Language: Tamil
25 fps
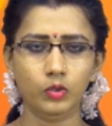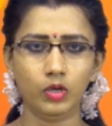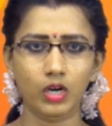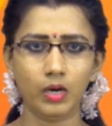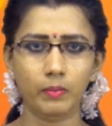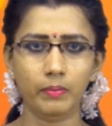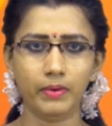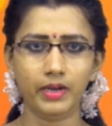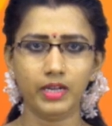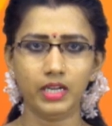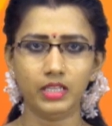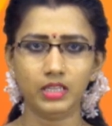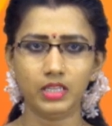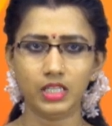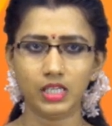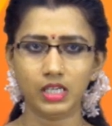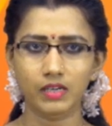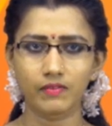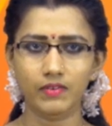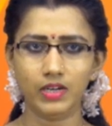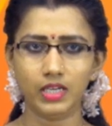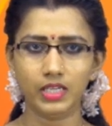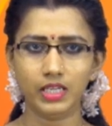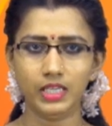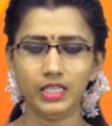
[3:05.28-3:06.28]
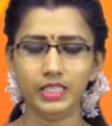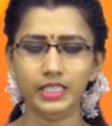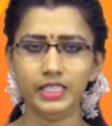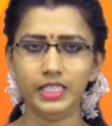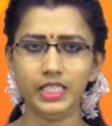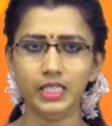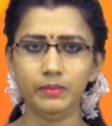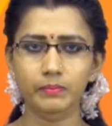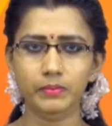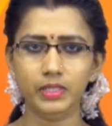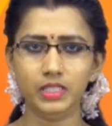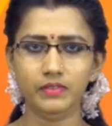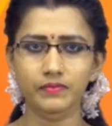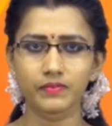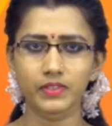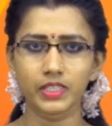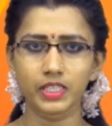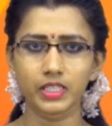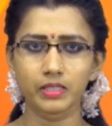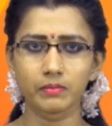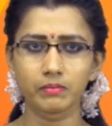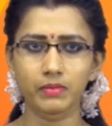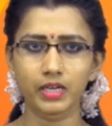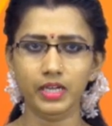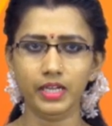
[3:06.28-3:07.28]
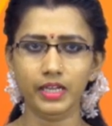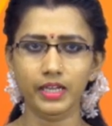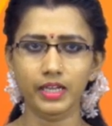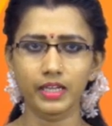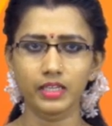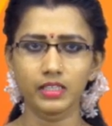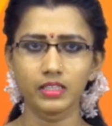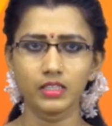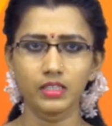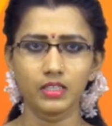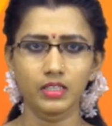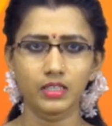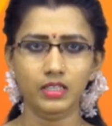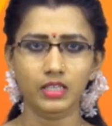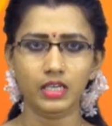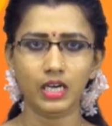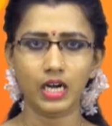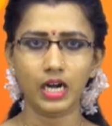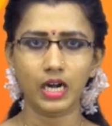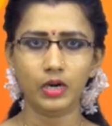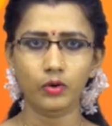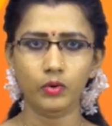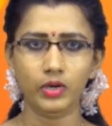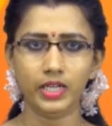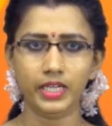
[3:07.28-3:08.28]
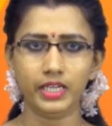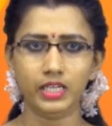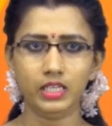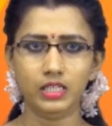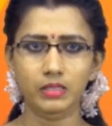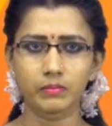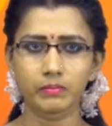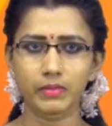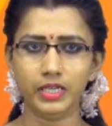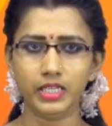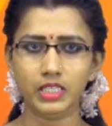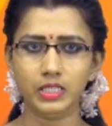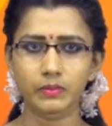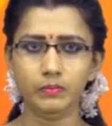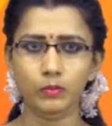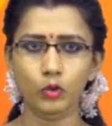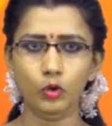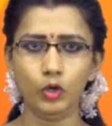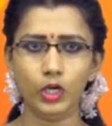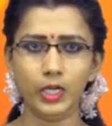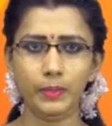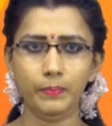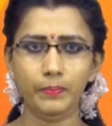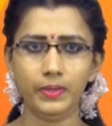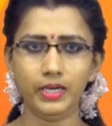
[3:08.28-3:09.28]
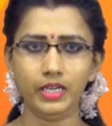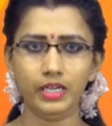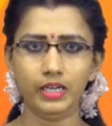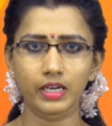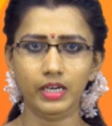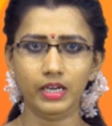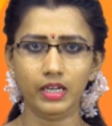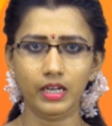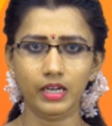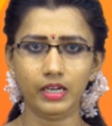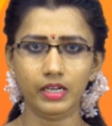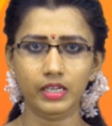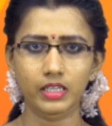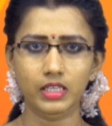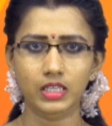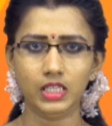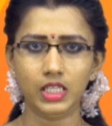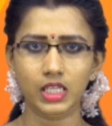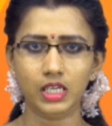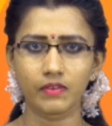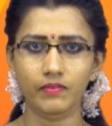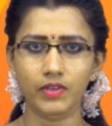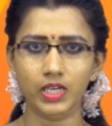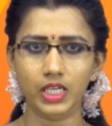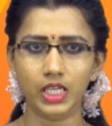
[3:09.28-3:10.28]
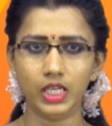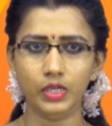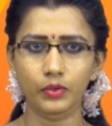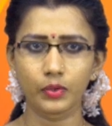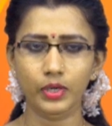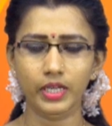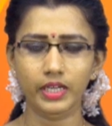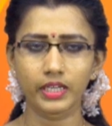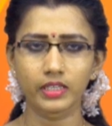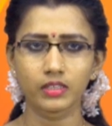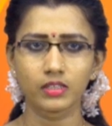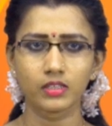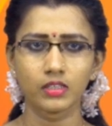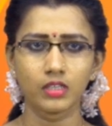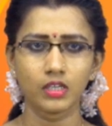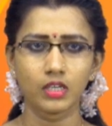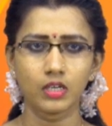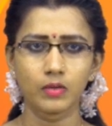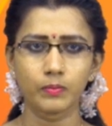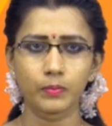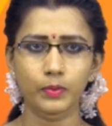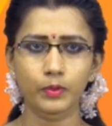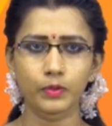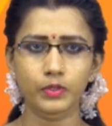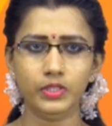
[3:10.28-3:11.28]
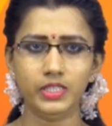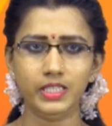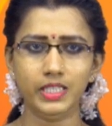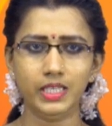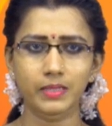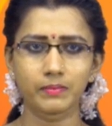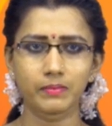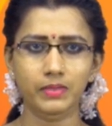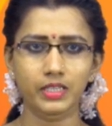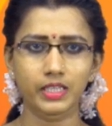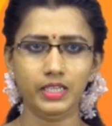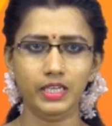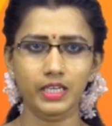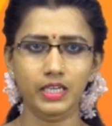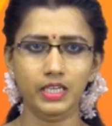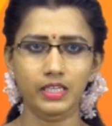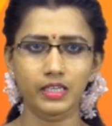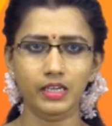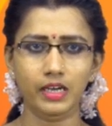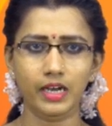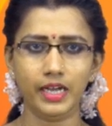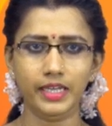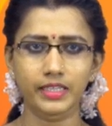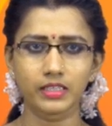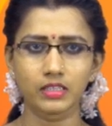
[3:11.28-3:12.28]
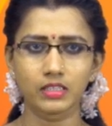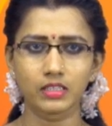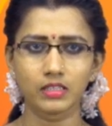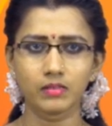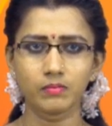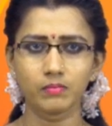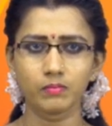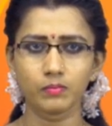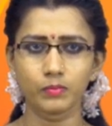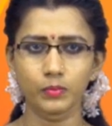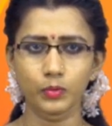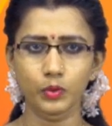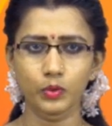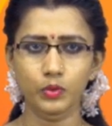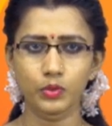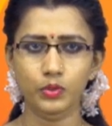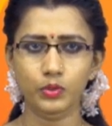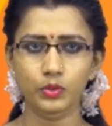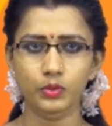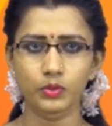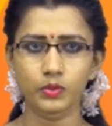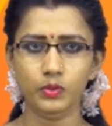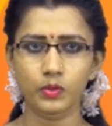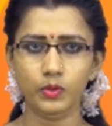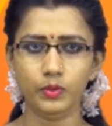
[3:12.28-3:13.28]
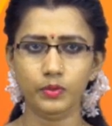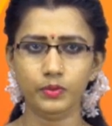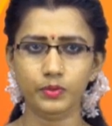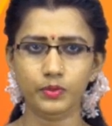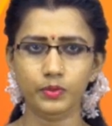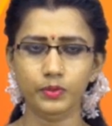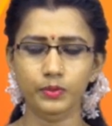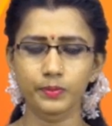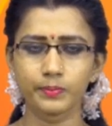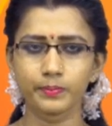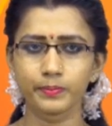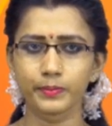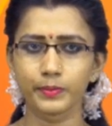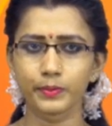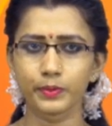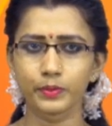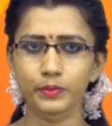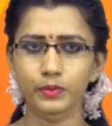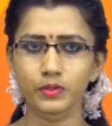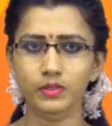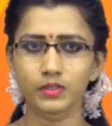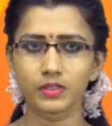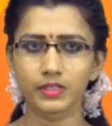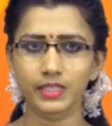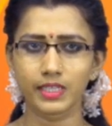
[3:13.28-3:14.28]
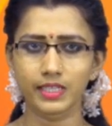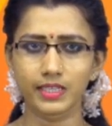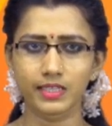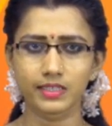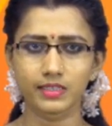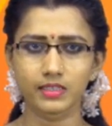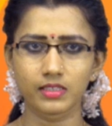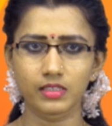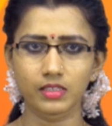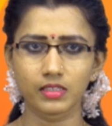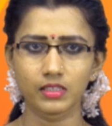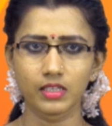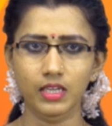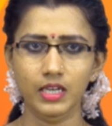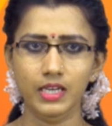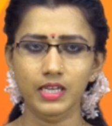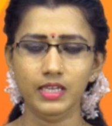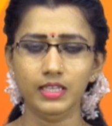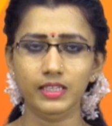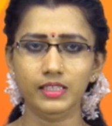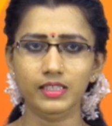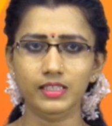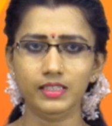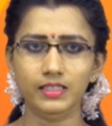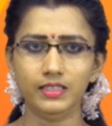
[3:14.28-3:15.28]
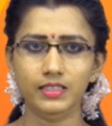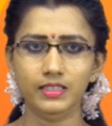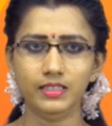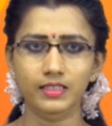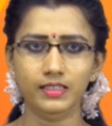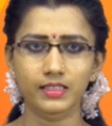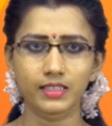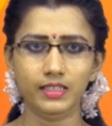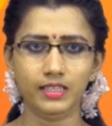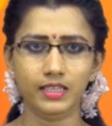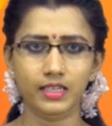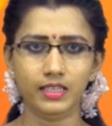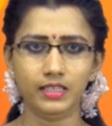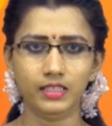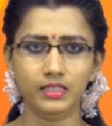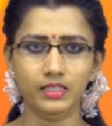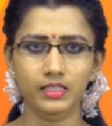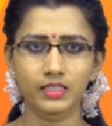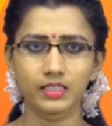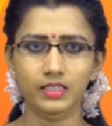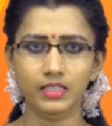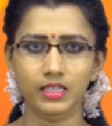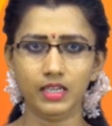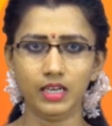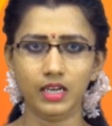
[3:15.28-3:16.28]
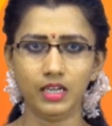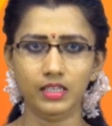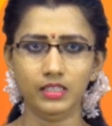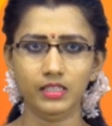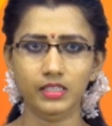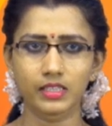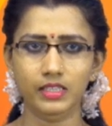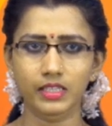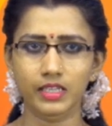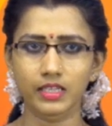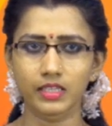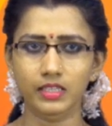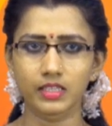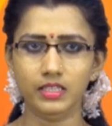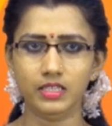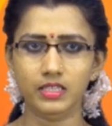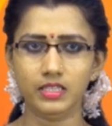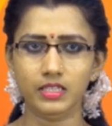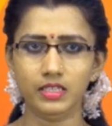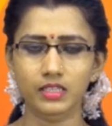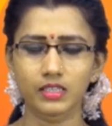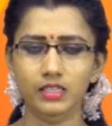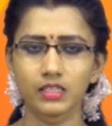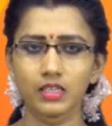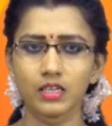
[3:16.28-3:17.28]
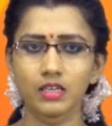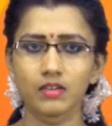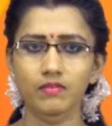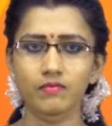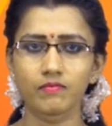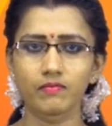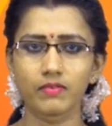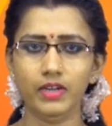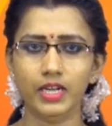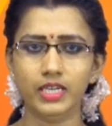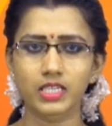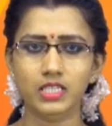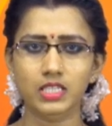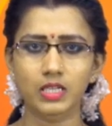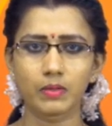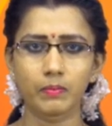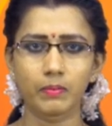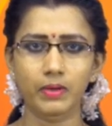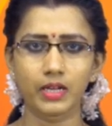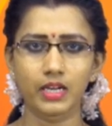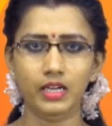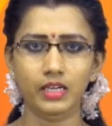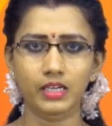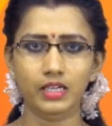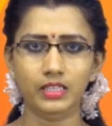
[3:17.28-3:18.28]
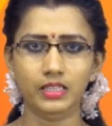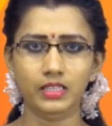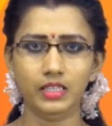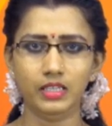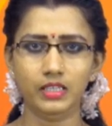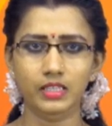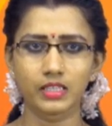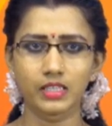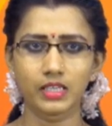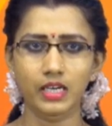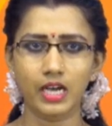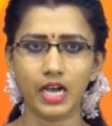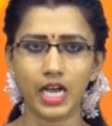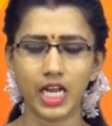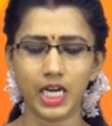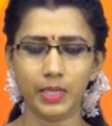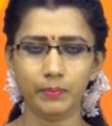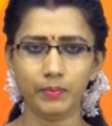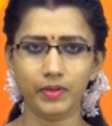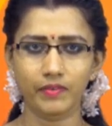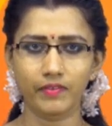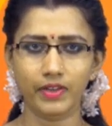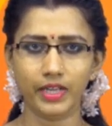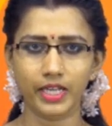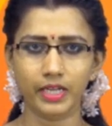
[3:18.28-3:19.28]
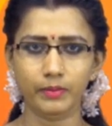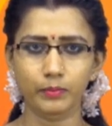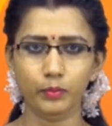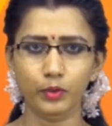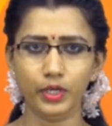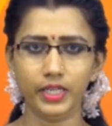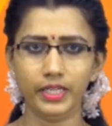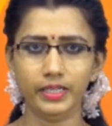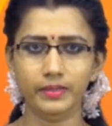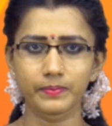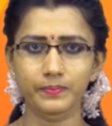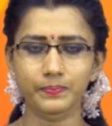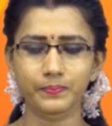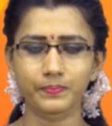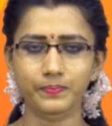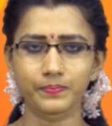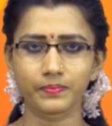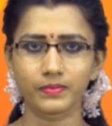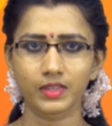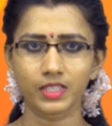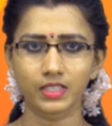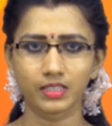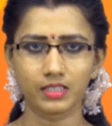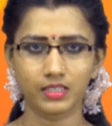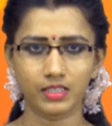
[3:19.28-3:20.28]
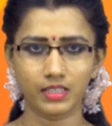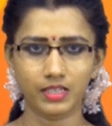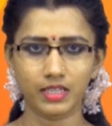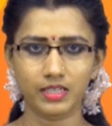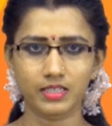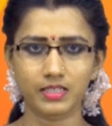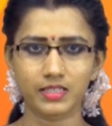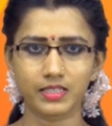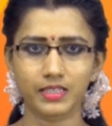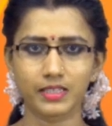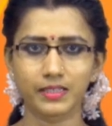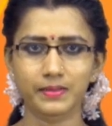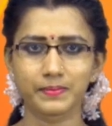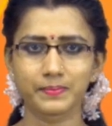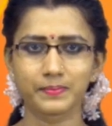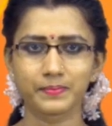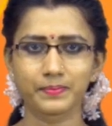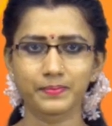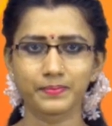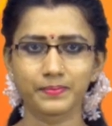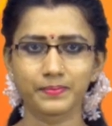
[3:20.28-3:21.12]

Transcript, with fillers: தொடர்பான தகவல்கள் இடம்பெற வேண்டுமாயின் காணொளிகள் மற்றும் ஒளிப்படங்களாக தகவல்களுடன் பூஜ்ஜியம் ஏழு ஐந்து மூன்று ஒன்று மூன்று இரண்டு எட்டு இரண்டு நான்கு என்கின்ற வாட்ஸ்அப் இலக்கத்திற்கு அனுப்பி வைக்க முடியும் நன்றி